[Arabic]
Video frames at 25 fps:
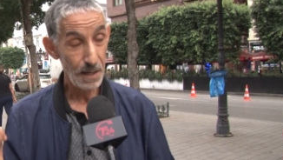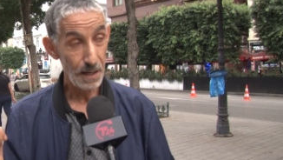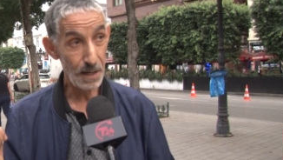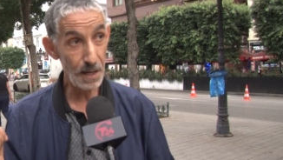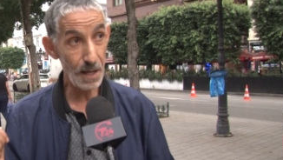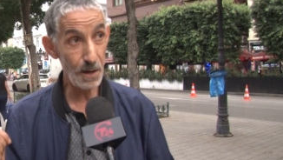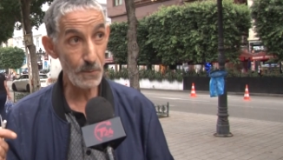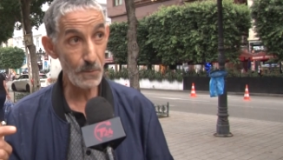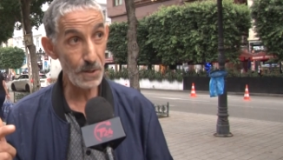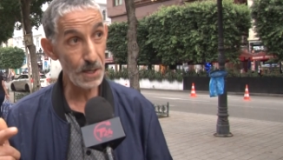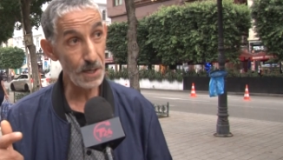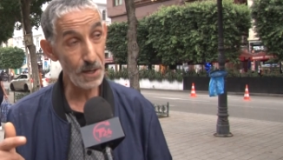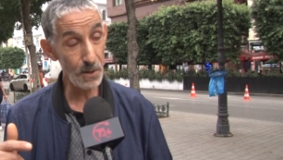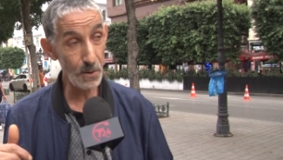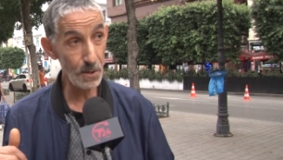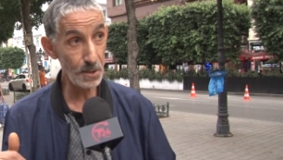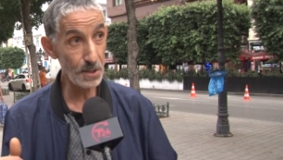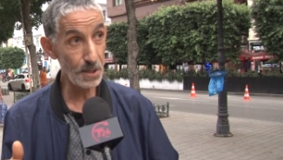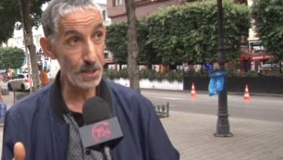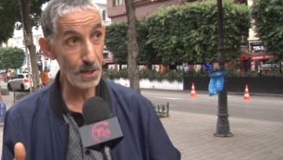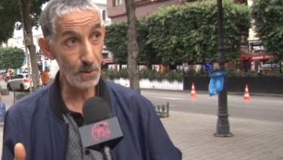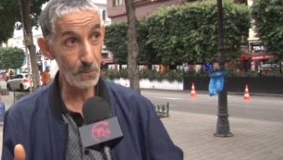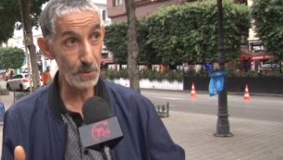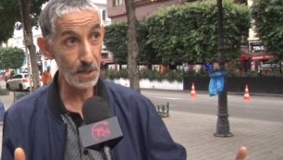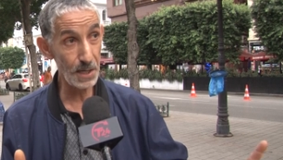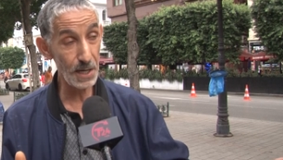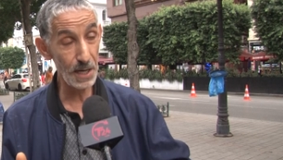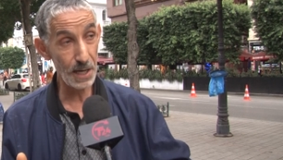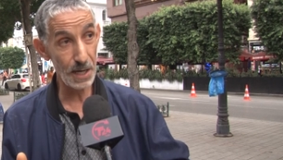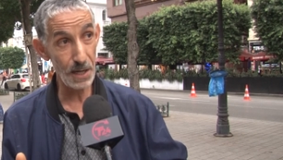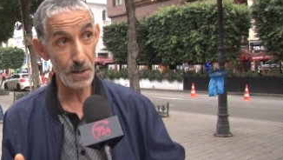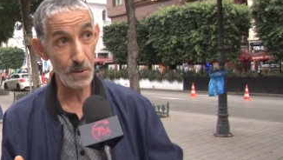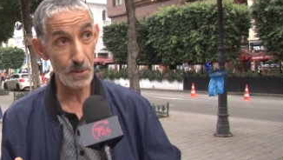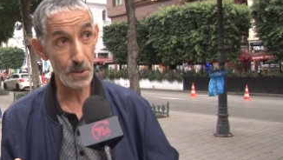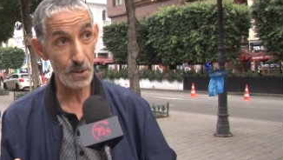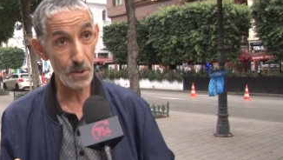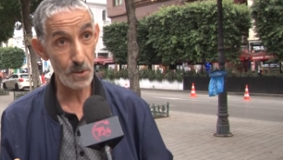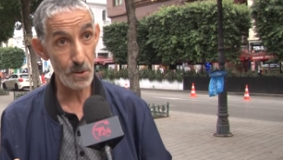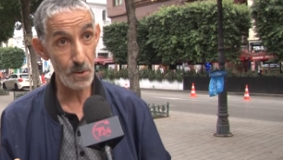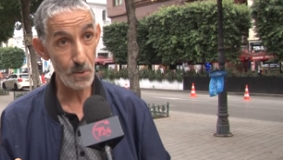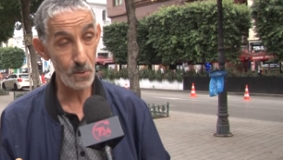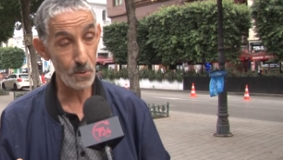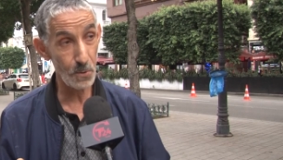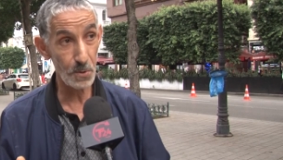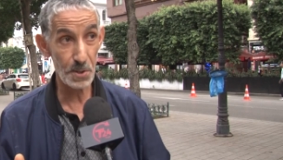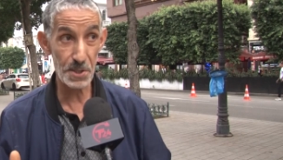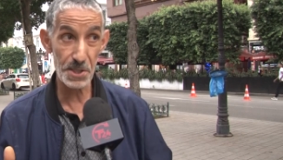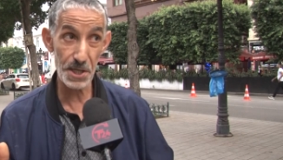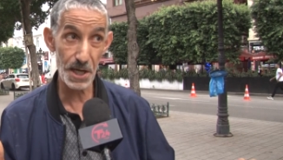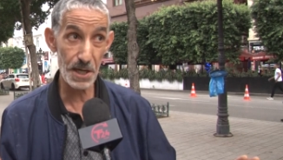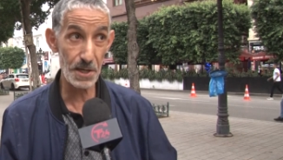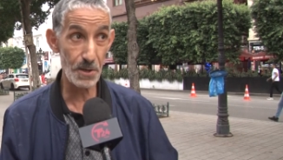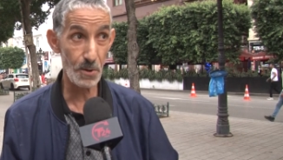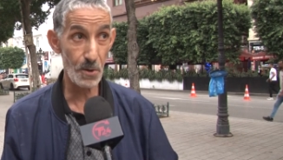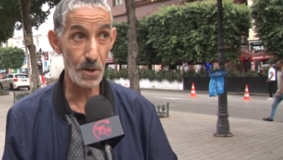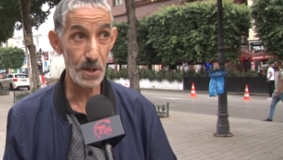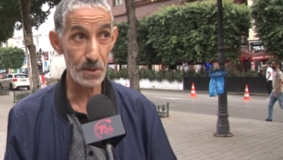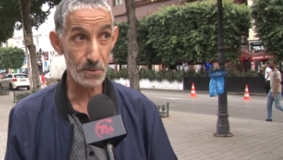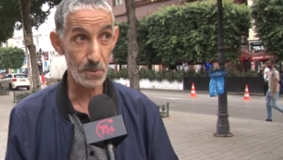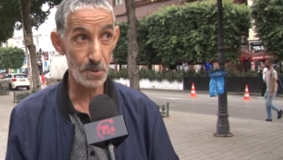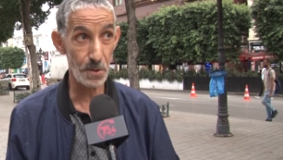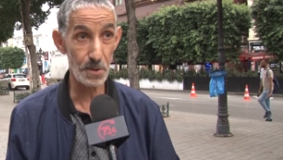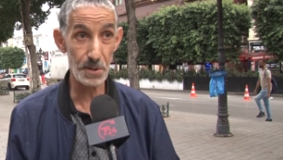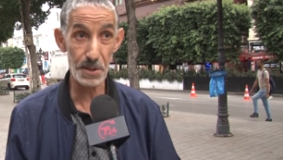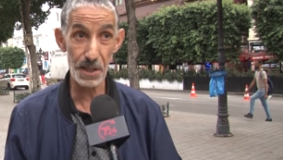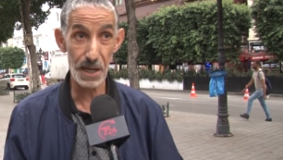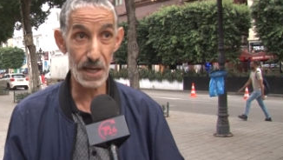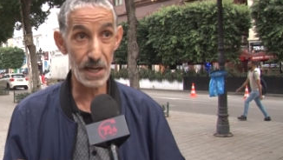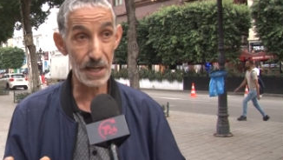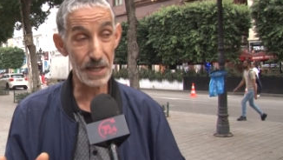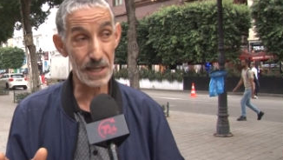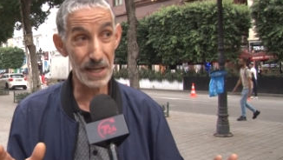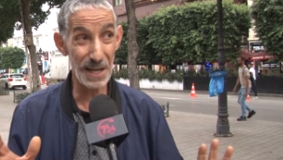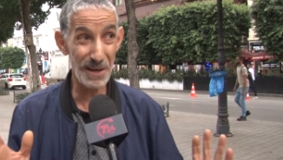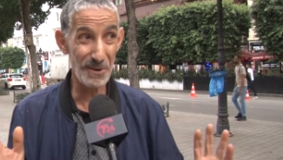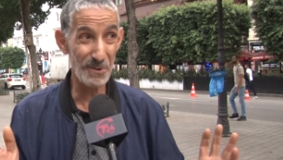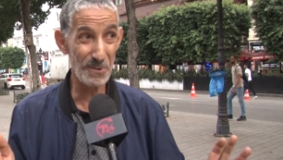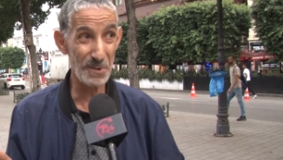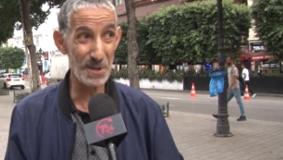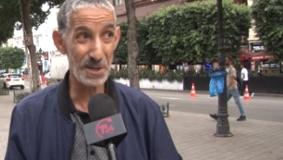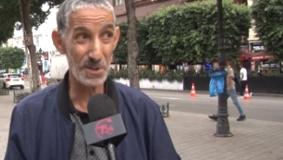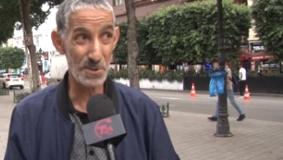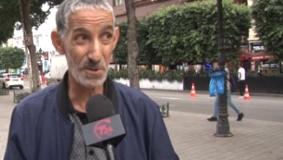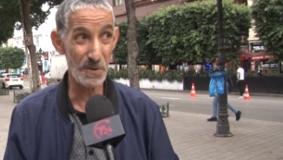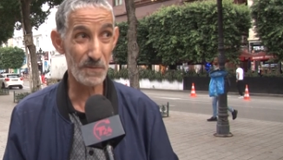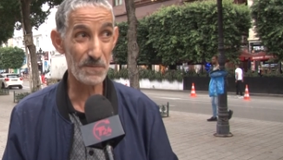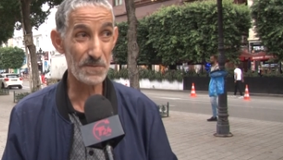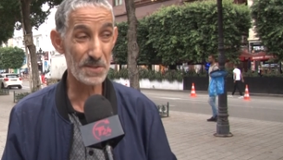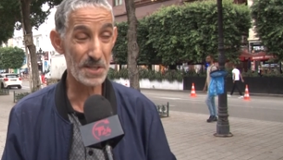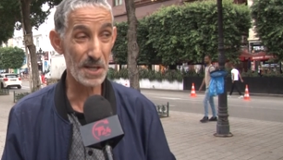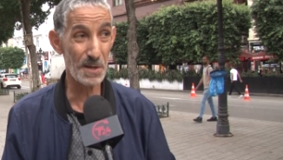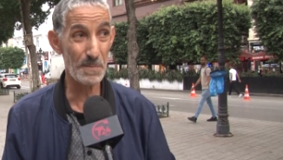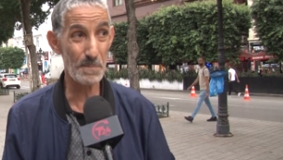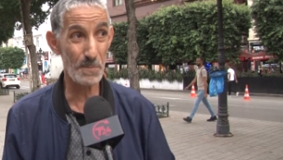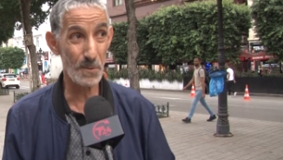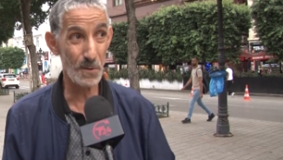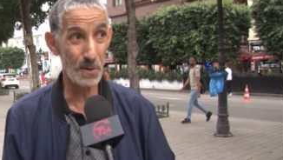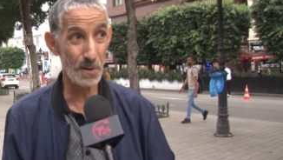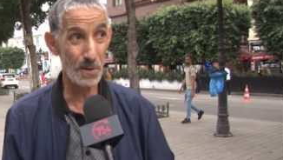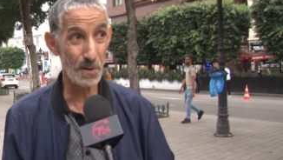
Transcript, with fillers: العوينه رحت العوينه قالوا لي روح لجرجاني روح درد قال لك لا خويا شوف دير